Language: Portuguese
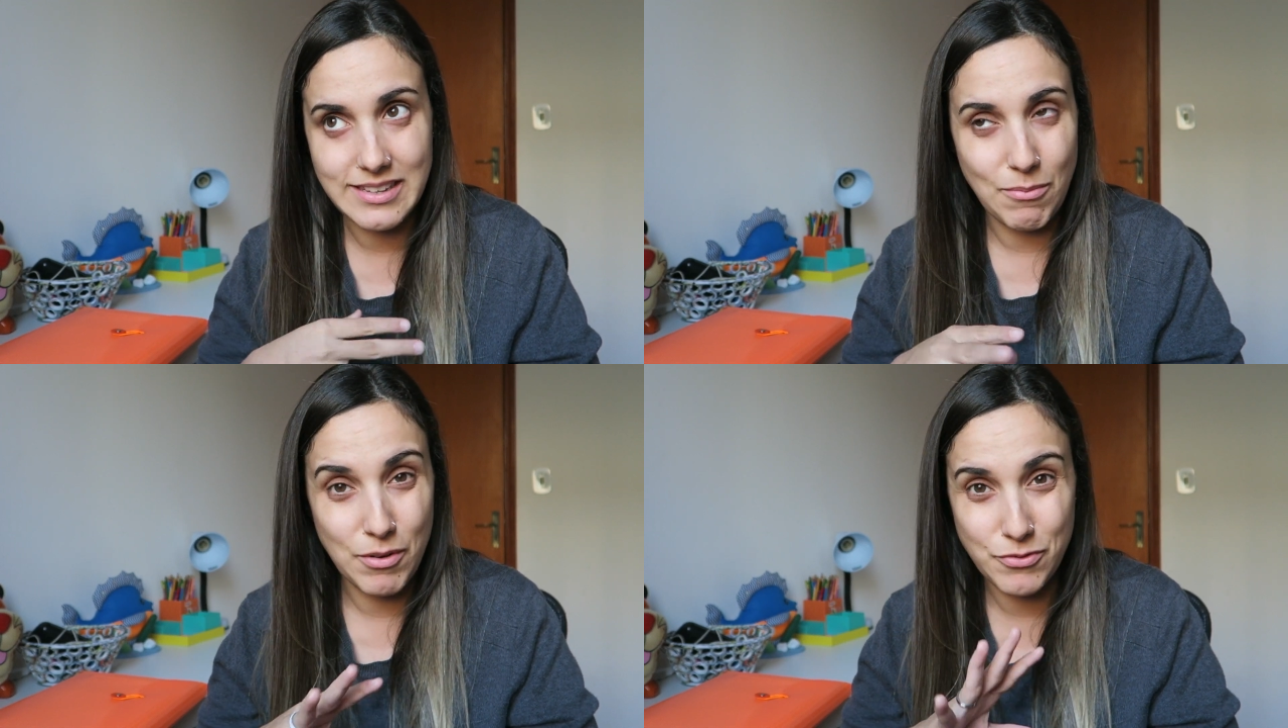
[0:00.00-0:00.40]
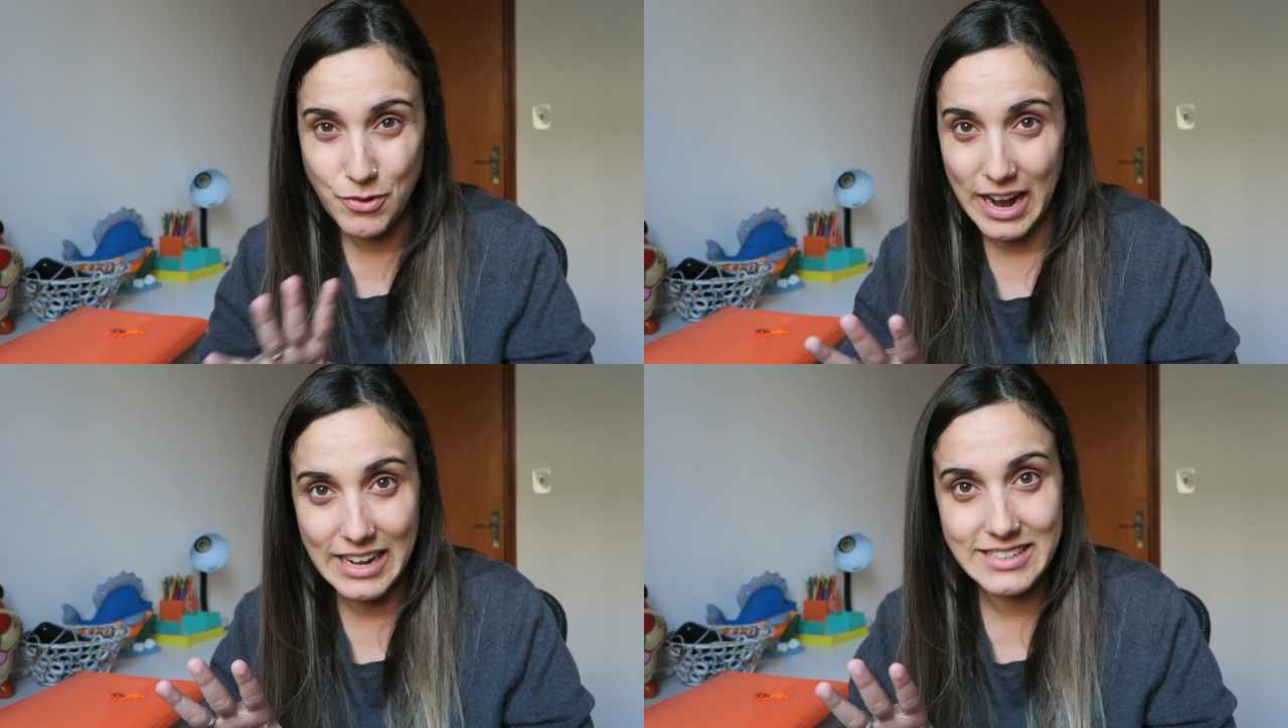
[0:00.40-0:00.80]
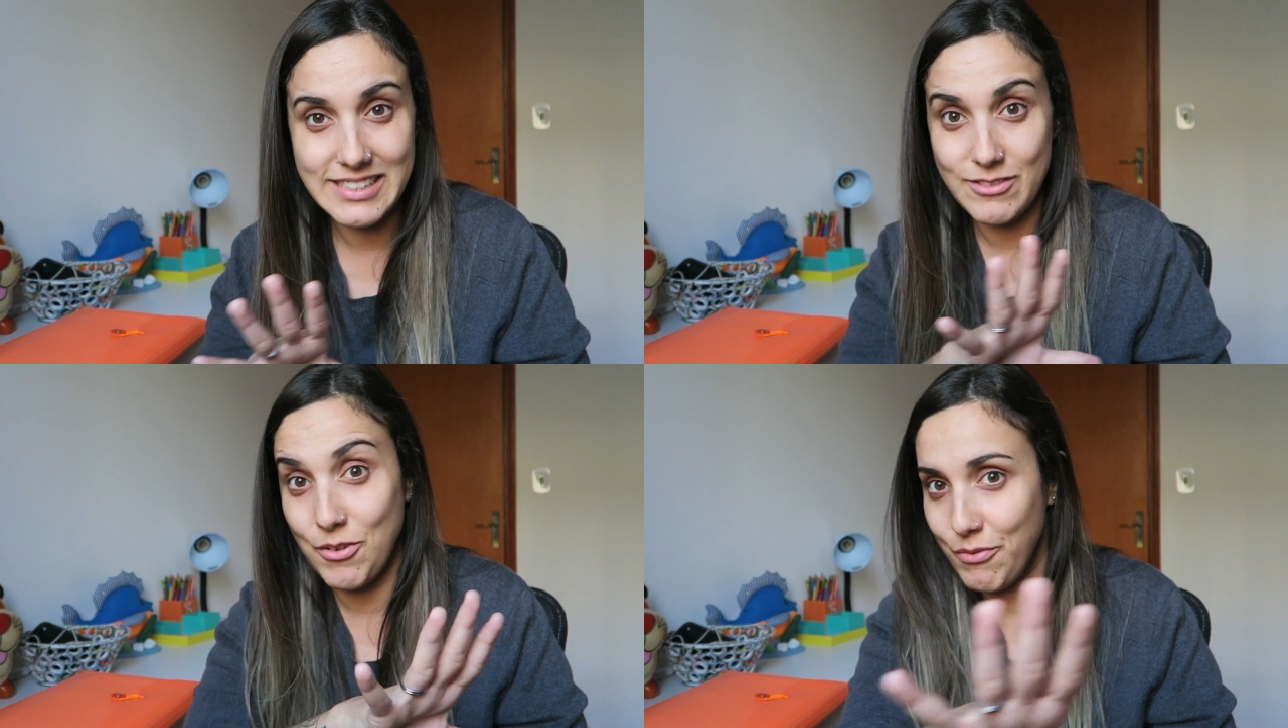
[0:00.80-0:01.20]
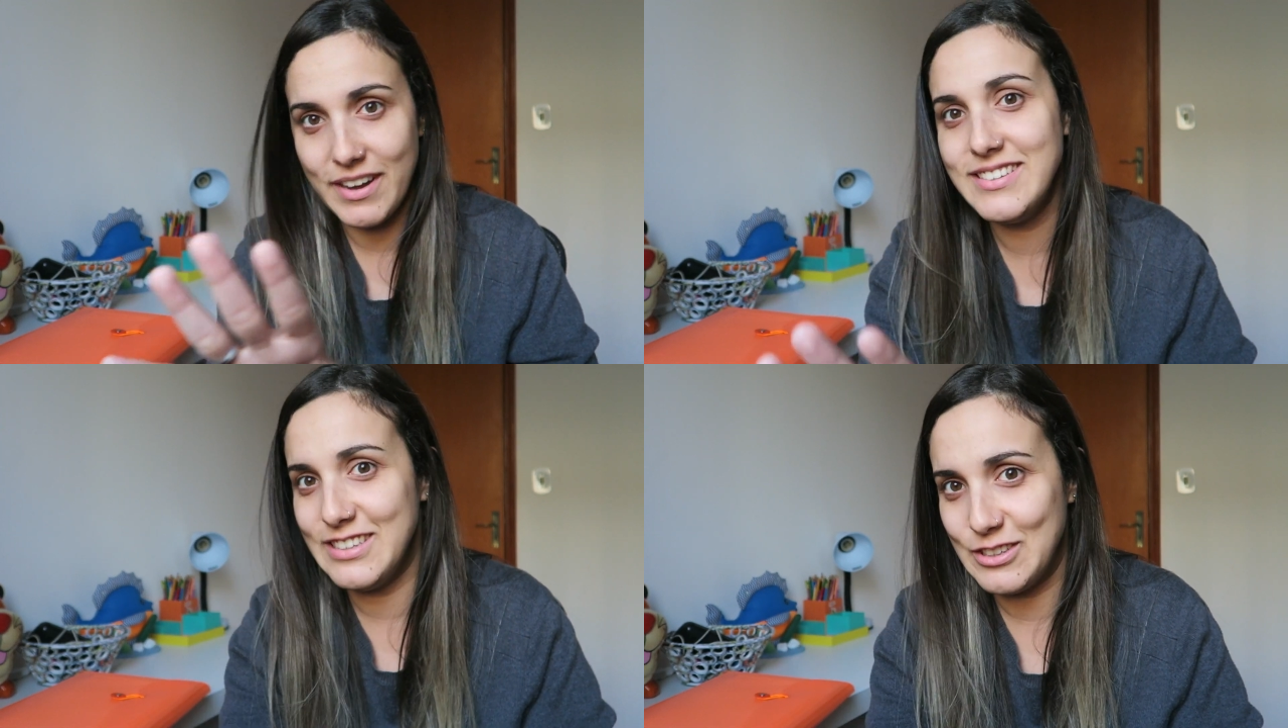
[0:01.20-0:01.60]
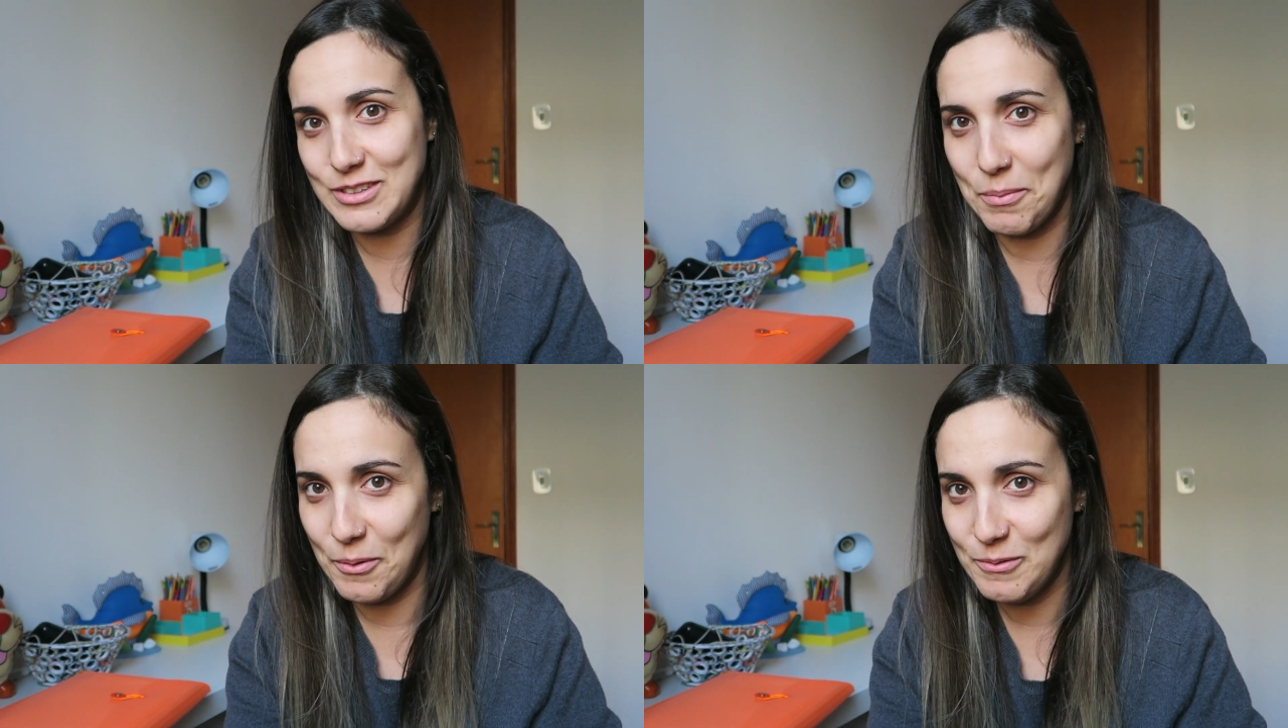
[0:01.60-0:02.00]
é uma furada. Então não faz isso,
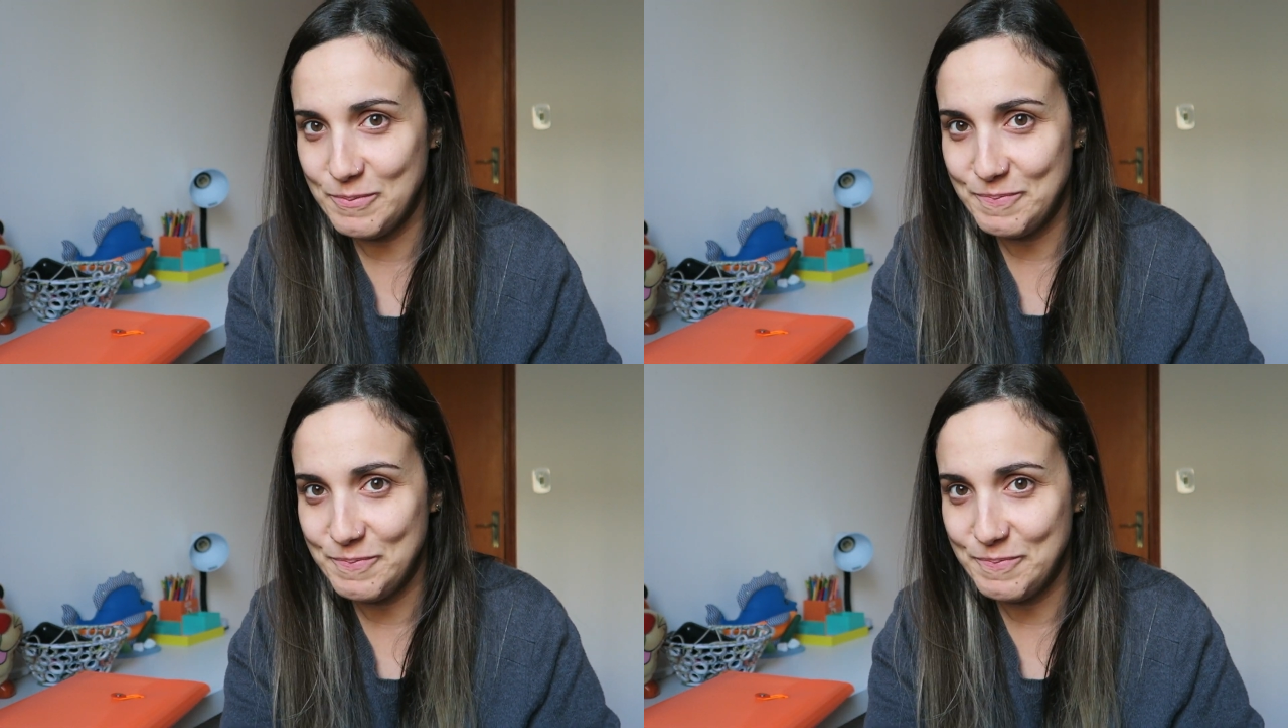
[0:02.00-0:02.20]
tá bom?